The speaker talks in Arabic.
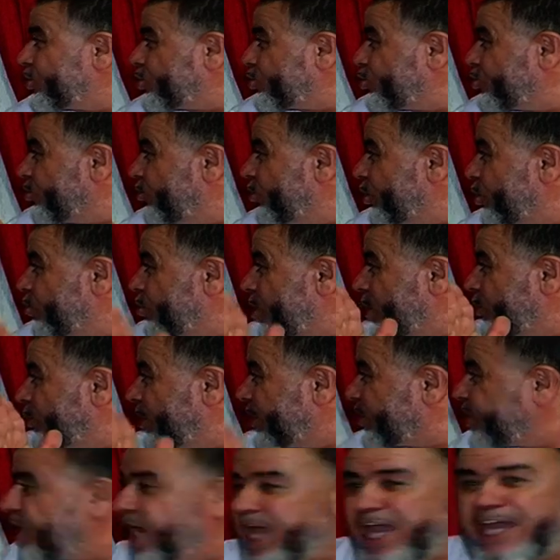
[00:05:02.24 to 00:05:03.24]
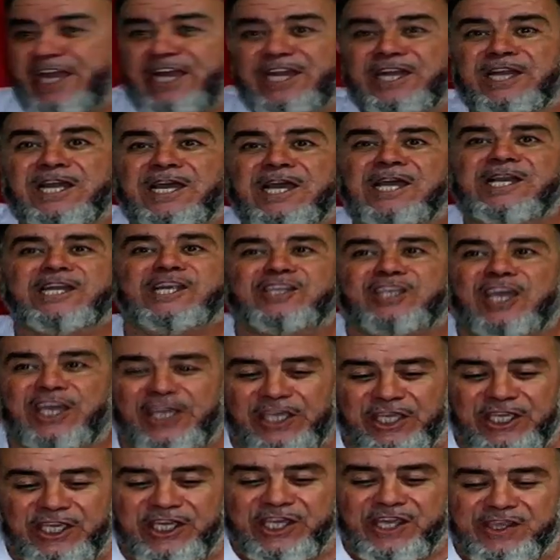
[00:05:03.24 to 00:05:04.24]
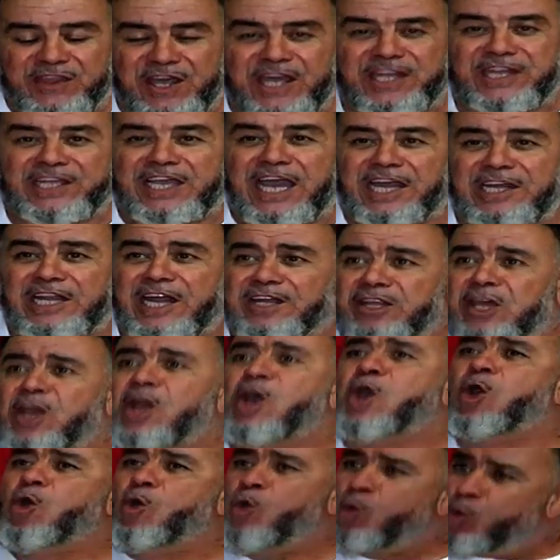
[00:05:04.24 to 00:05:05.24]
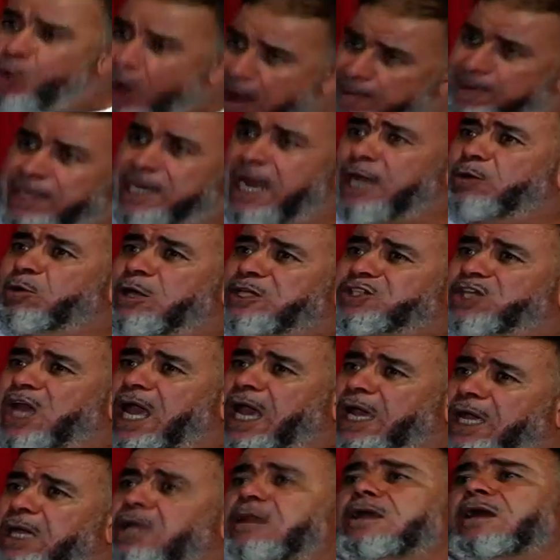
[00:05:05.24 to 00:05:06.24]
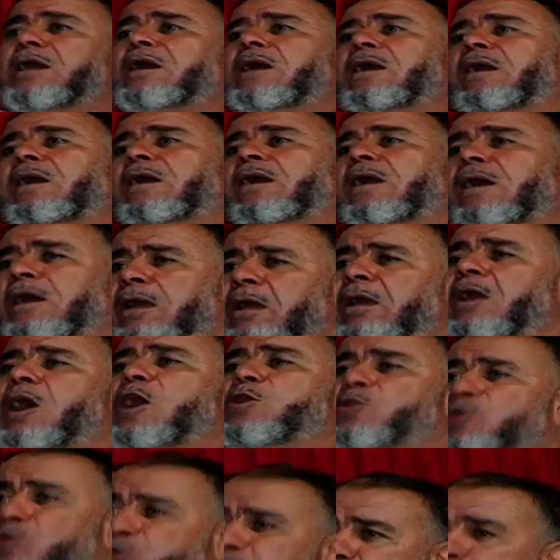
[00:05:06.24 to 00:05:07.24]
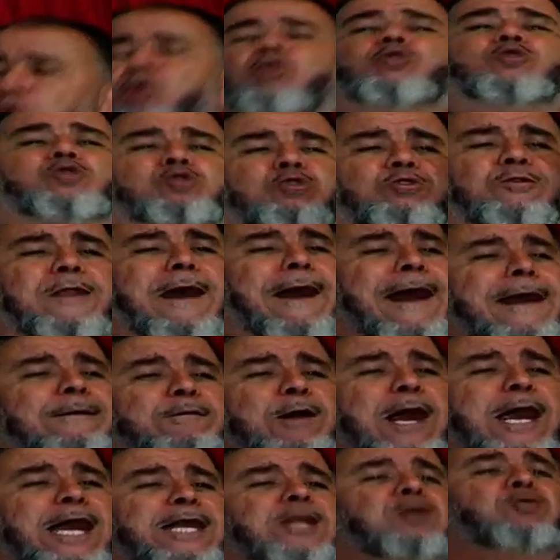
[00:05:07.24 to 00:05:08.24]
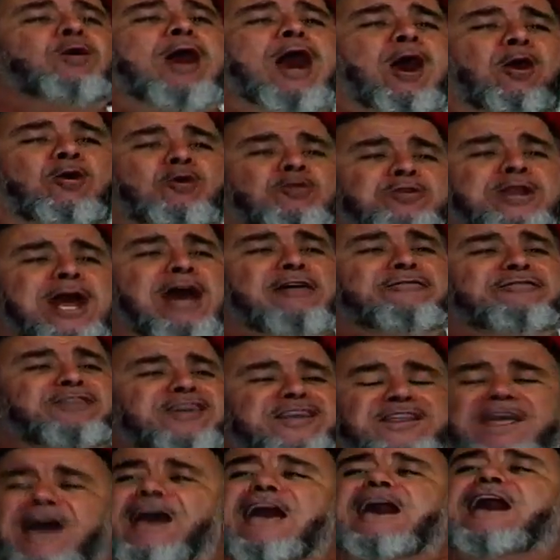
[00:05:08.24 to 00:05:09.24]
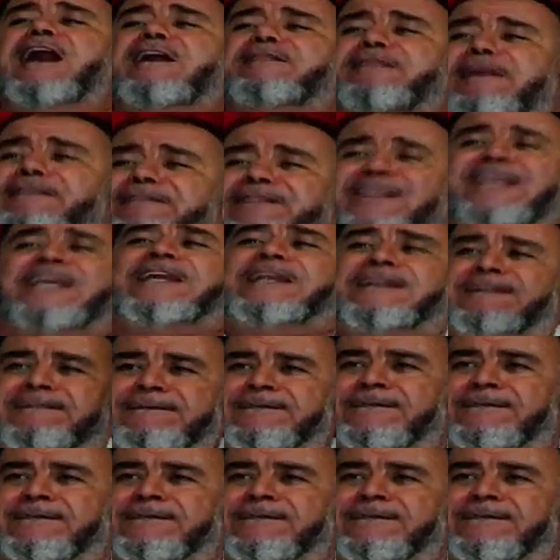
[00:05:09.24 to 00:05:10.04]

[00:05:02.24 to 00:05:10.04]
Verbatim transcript: السبل والوسائل لتحقيق ذلك على الأرض ومن الوسائل نفوسنا وأرواحنا فدا هذا الدين